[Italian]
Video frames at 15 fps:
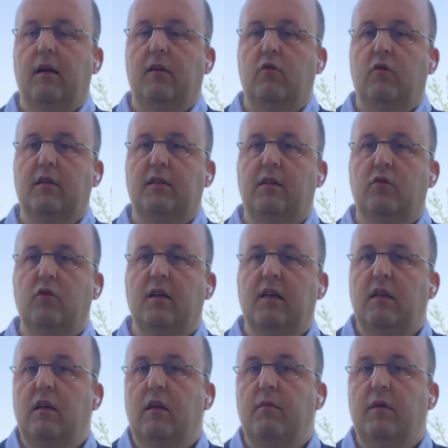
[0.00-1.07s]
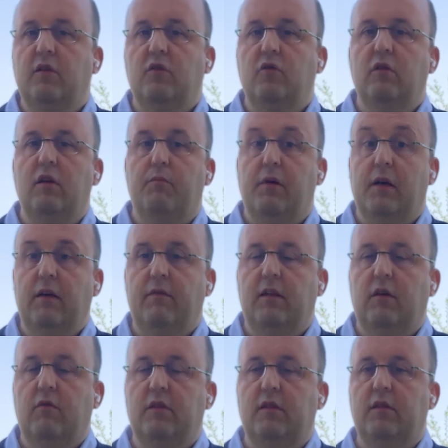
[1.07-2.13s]
Le organizzazioni di grandi dimensioni prive
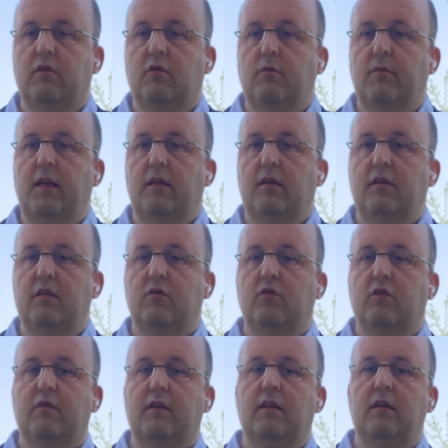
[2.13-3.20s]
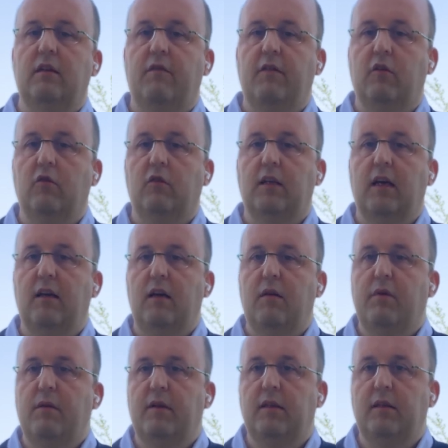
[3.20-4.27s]
di questi strumenti si sono trovate in difficoltà
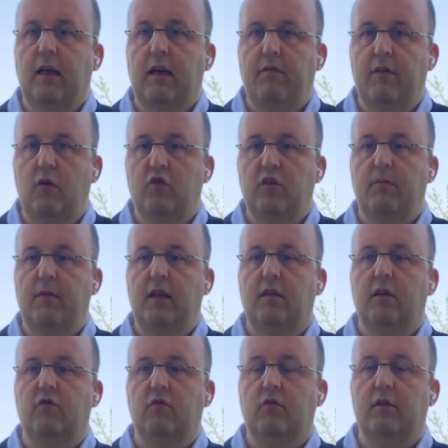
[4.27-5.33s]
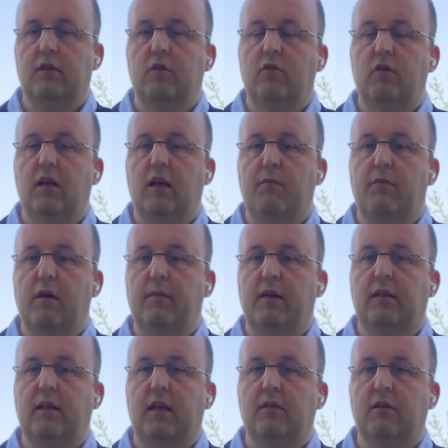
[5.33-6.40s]
nell'implementare velocemente soluzioni che
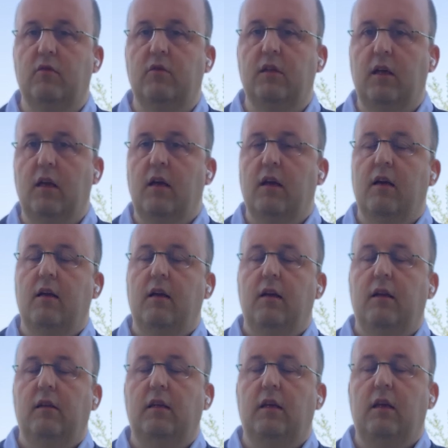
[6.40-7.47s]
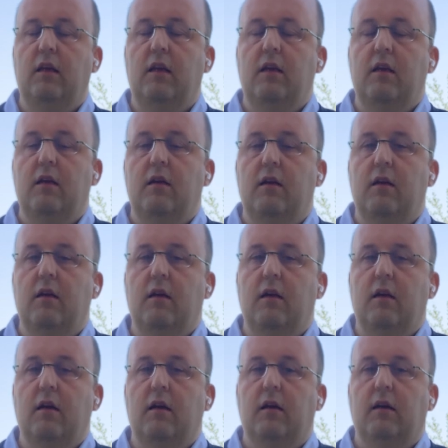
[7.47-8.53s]
permettessero di, di
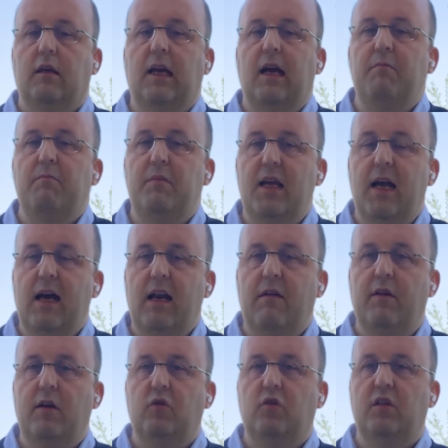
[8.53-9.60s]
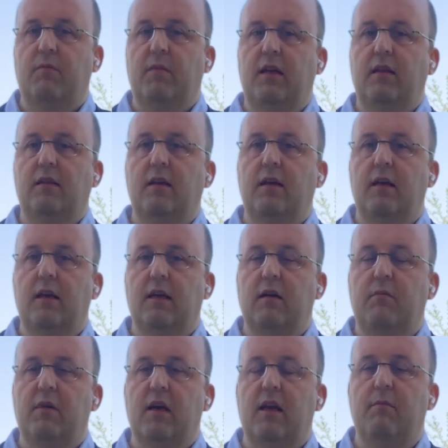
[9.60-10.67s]
eh, cambiare velocemente e
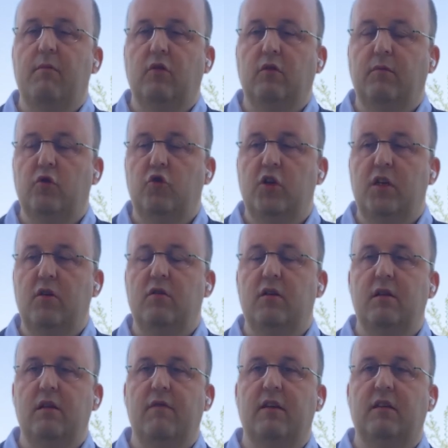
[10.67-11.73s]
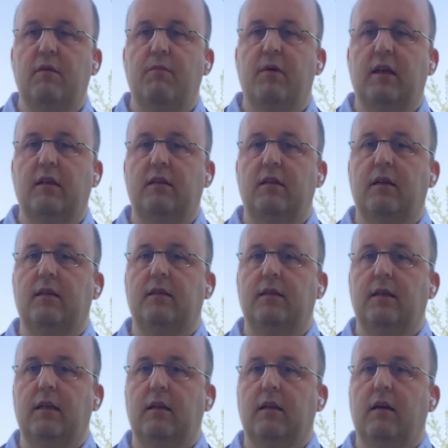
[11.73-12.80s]
cambiare in modo omogeneo nelle diverse parti
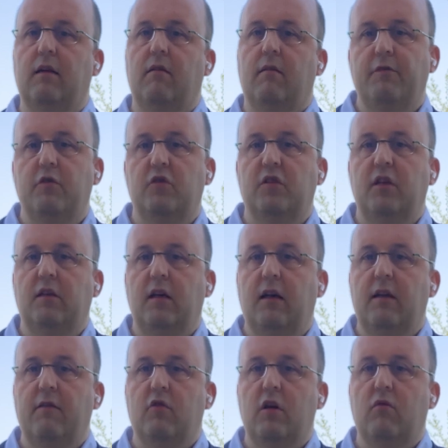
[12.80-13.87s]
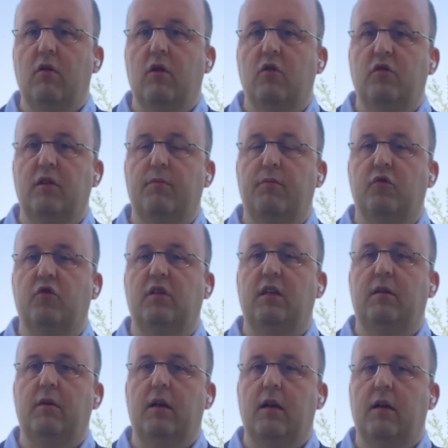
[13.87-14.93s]
dell'azienda. Forse il telelavoro è qualcosa di
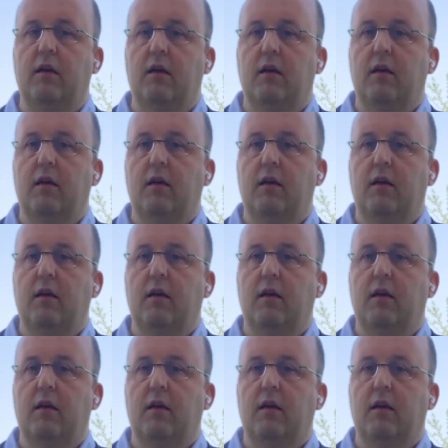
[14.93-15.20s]
possibile